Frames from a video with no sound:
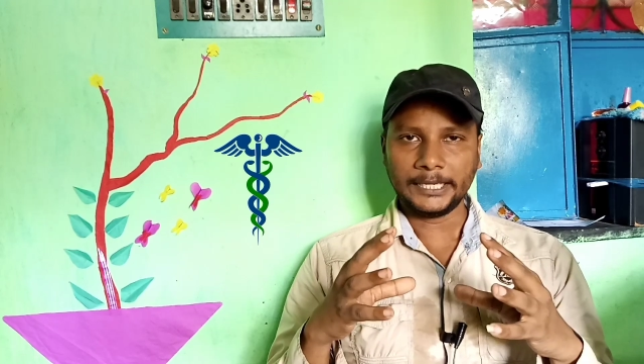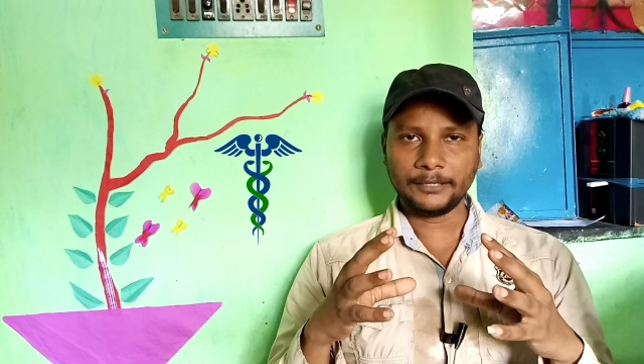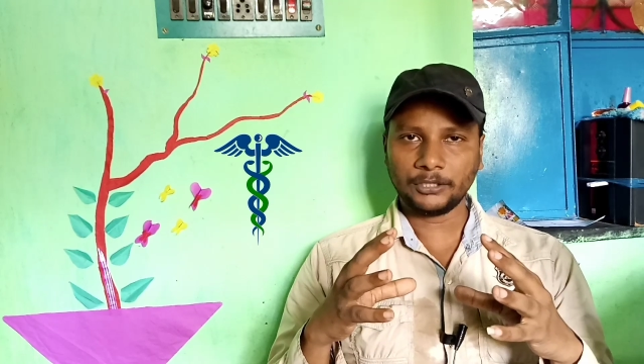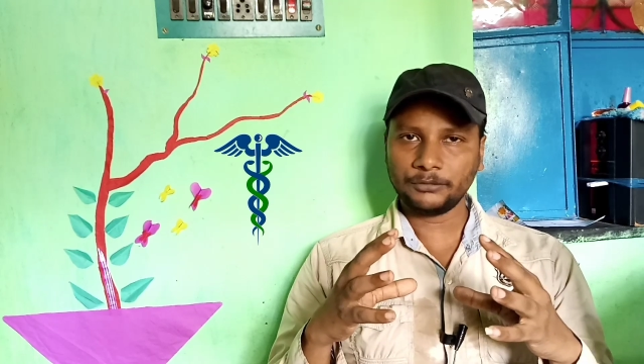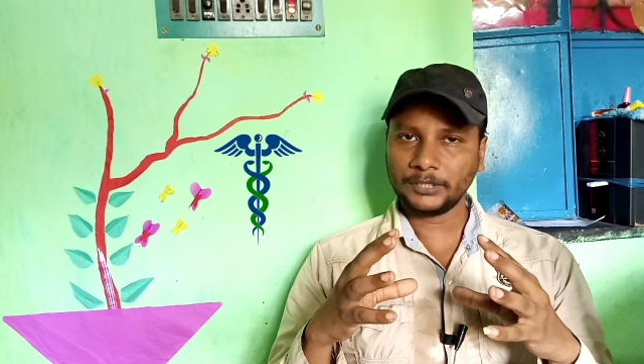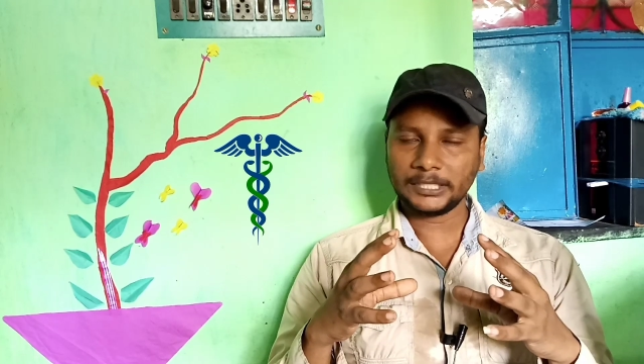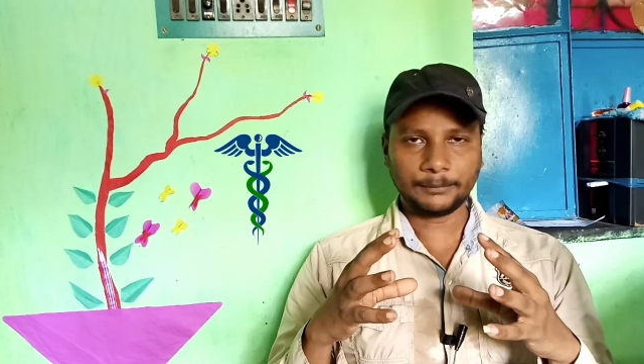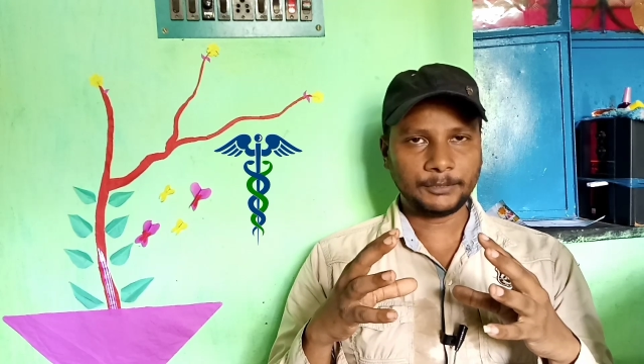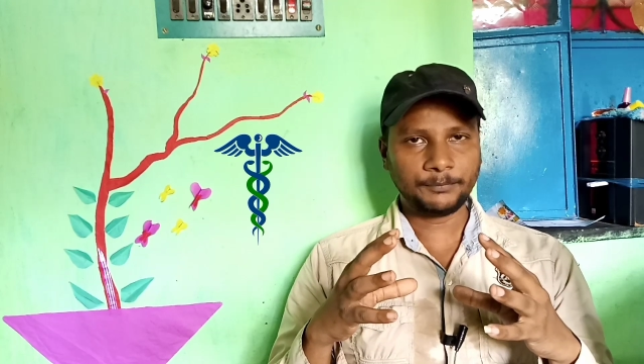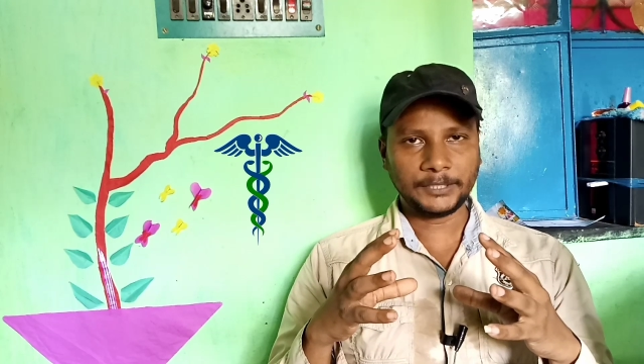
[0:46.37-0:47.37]
এই হসপিটালটা
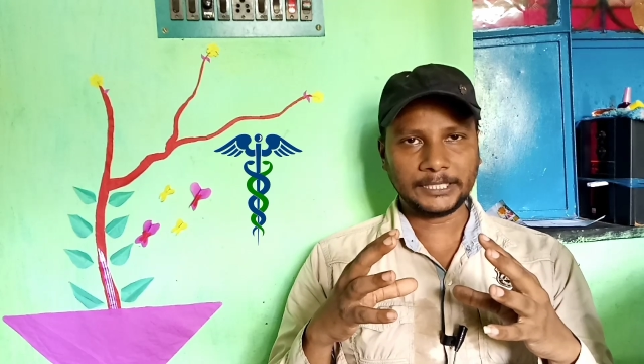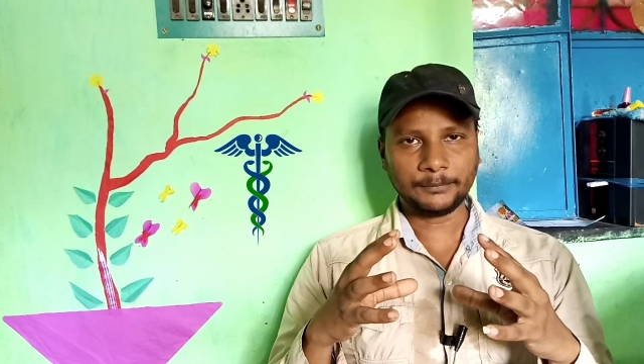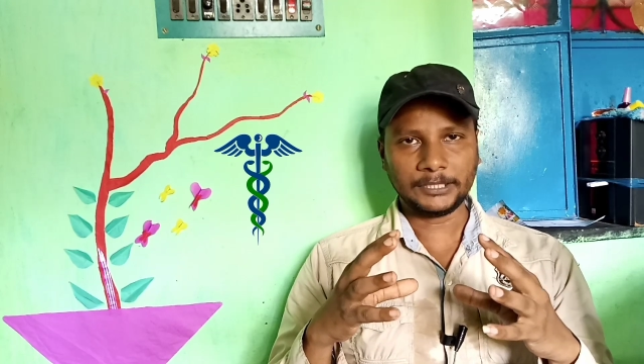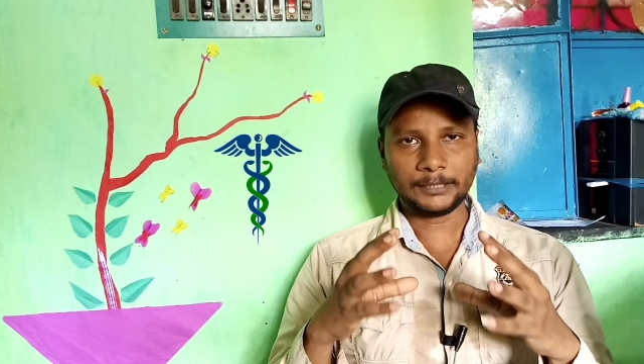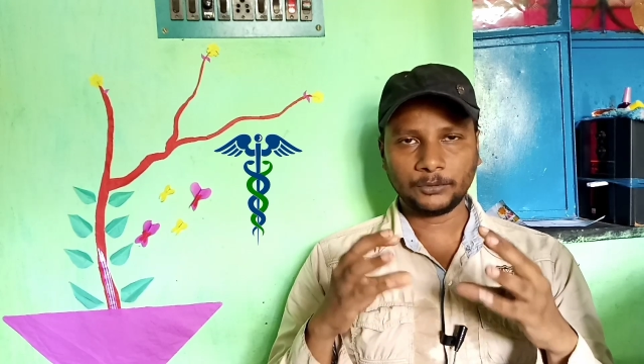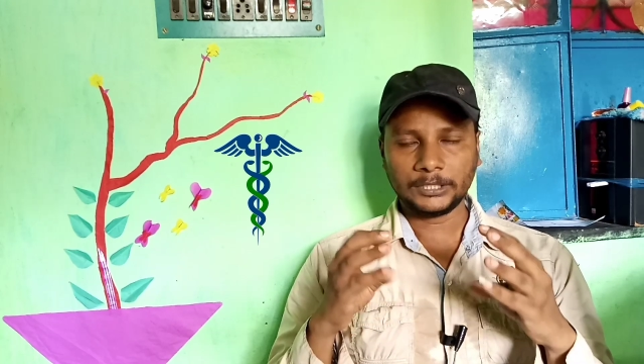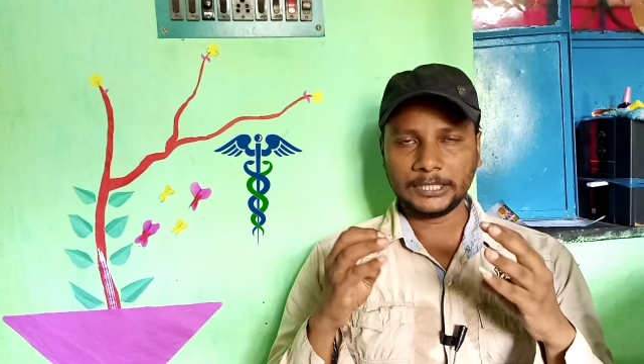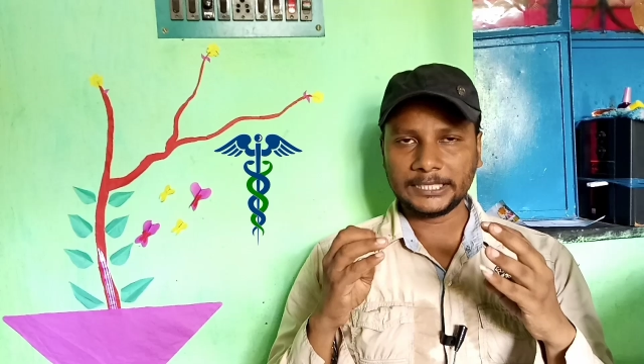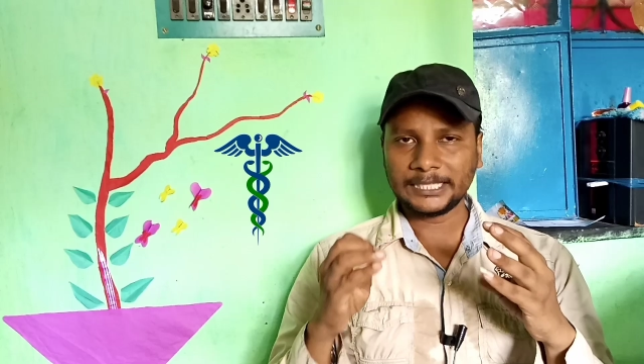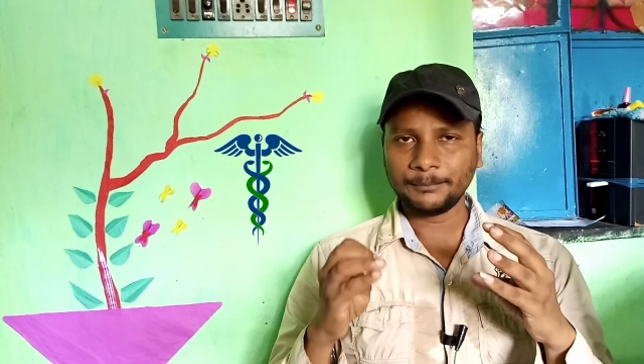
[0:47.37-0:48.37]
আপনি পেয়ে যাবেন যেমন
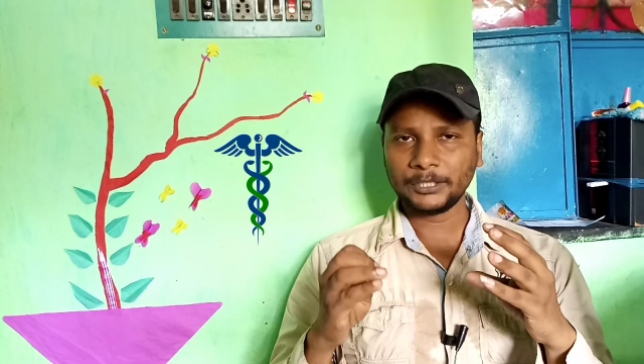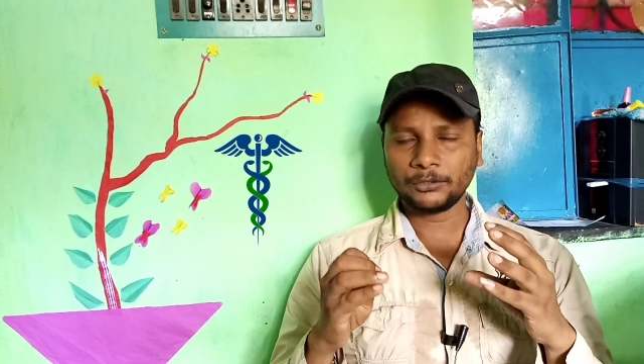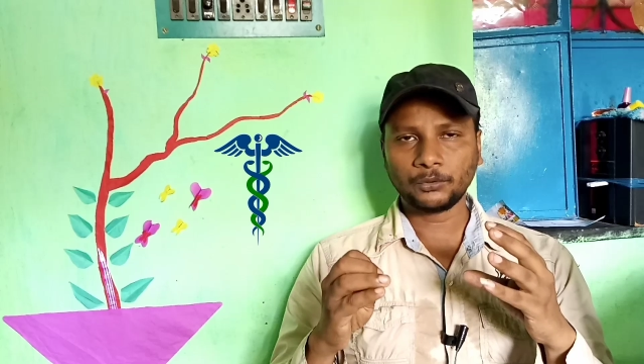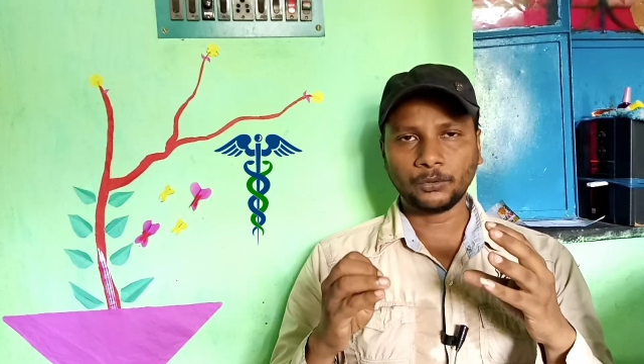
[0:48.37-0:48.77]
এক্সাম্পল থ্রু